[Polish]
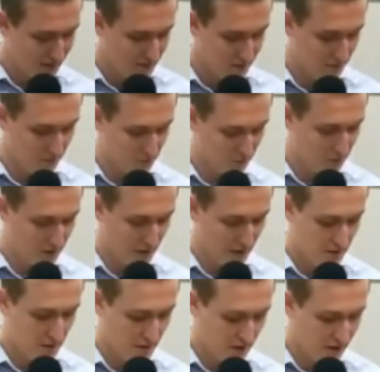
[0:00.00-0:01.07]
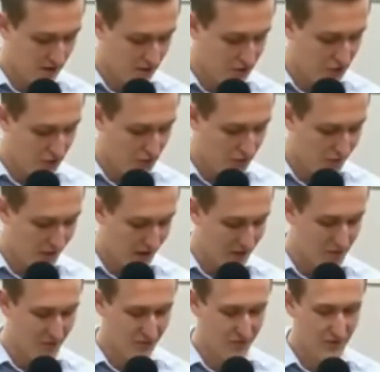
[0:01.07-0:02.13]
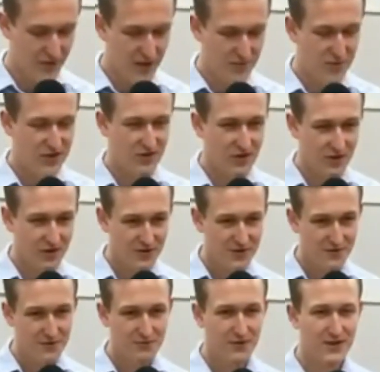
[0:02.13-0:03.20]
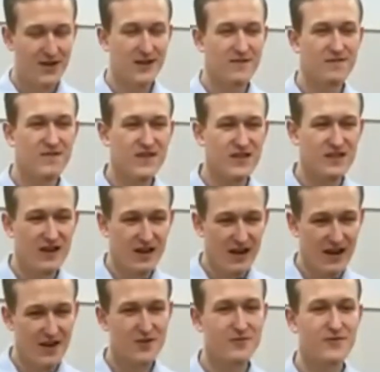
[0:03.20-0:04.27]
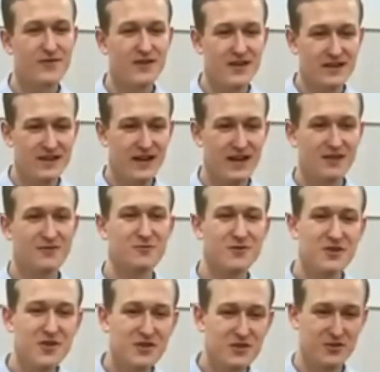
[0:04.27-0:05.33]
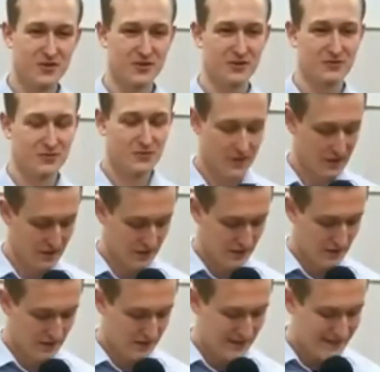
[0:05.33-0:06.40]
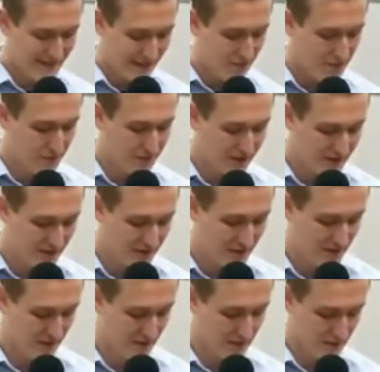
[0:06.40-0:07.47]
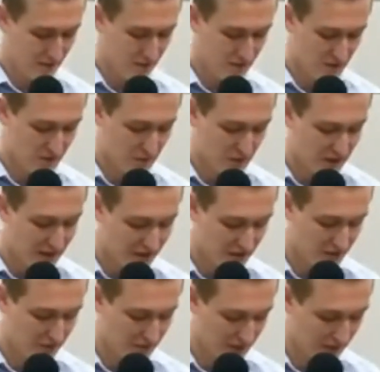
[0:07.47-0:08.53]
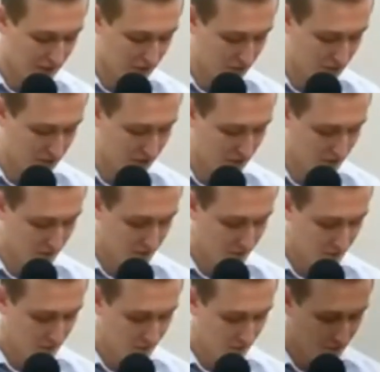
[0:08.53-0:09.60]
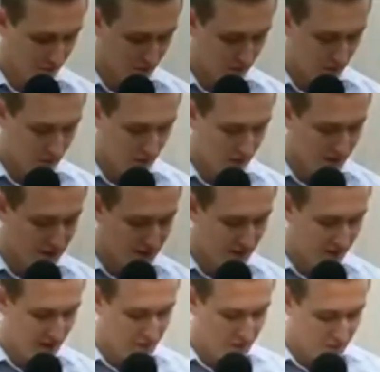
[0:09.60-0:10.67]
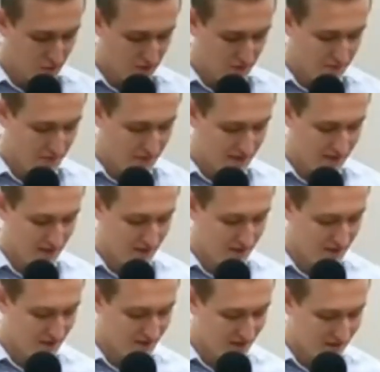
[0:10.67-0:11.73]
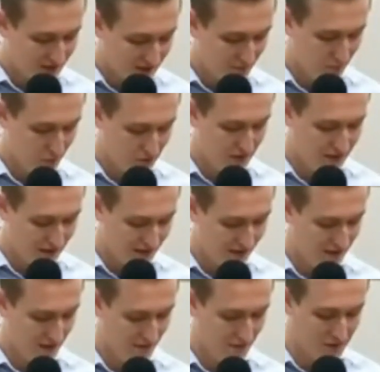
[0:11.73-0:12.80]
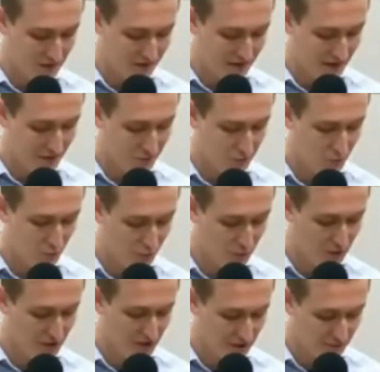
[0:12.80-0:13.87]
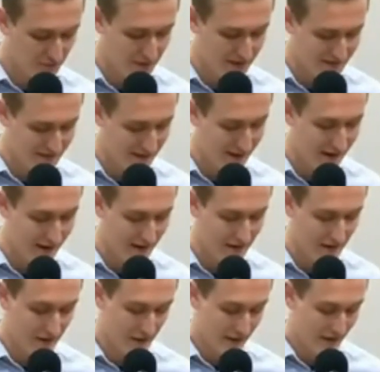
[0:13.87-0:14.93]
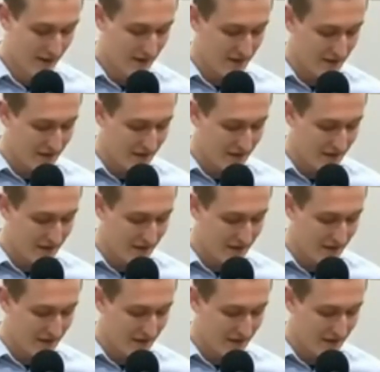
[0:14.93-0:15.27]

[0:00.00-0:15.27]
są tutaj do owadów, które przychodzą, wyżerają, wyjadają, niszczą całą nadzieję gospodarczą tych ludzi. I czytamy w szóstym wersecie, że te poczynania Midianów zubożyły Izrael i